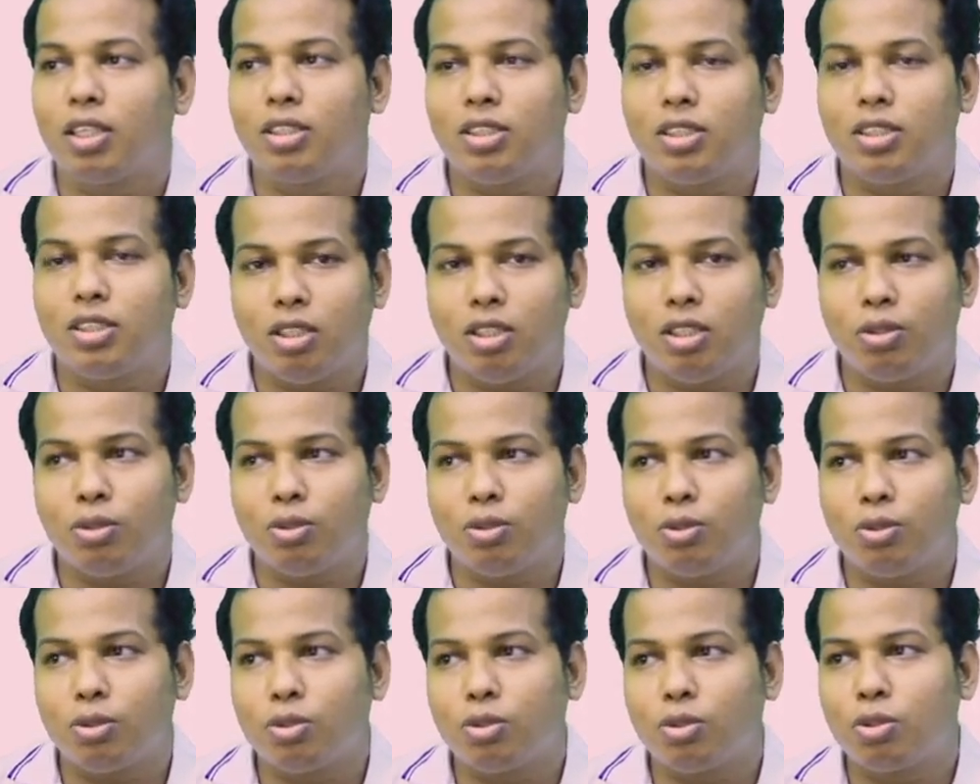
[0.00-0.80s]

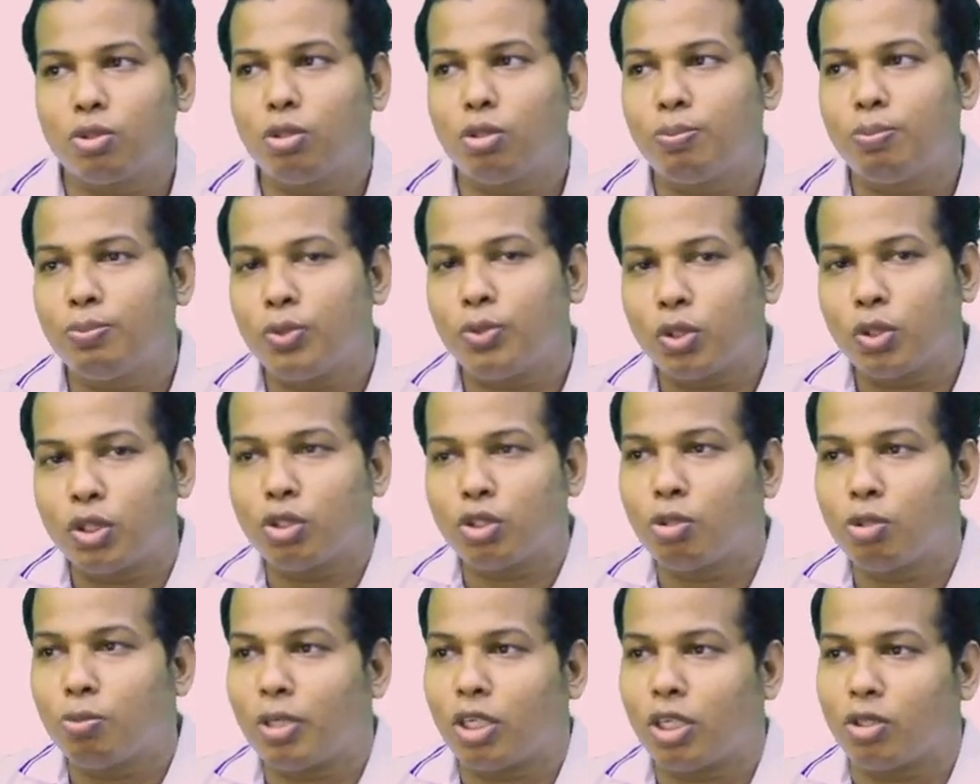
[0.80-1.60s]
চিহ্নযুক্ত প্রকৃত
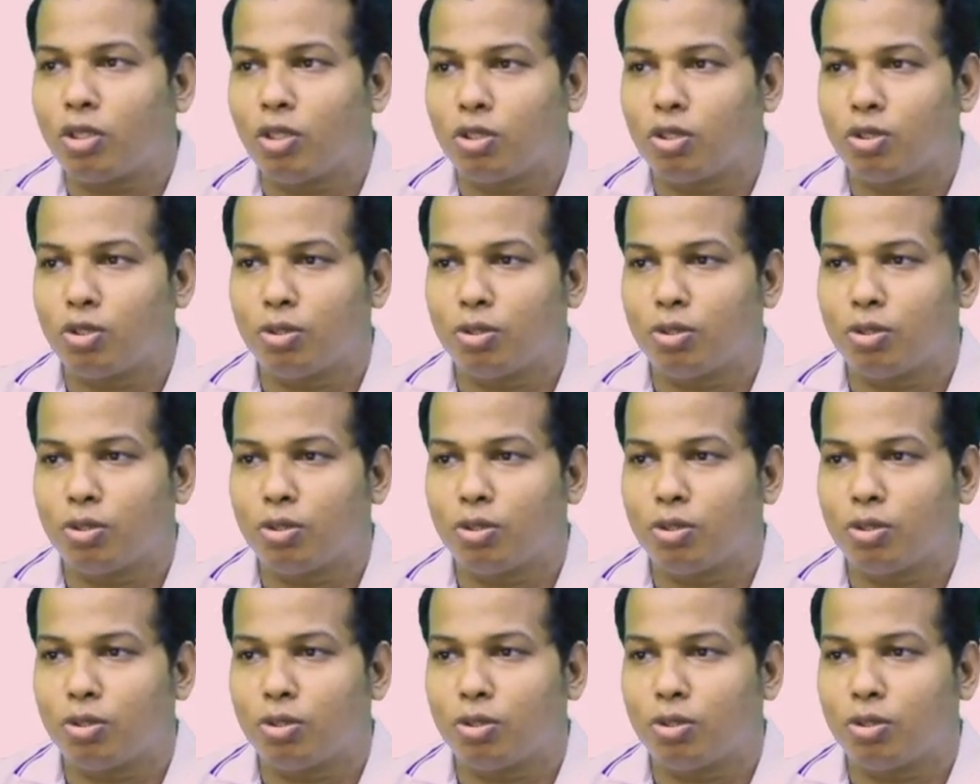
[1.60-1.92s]
মান গঠন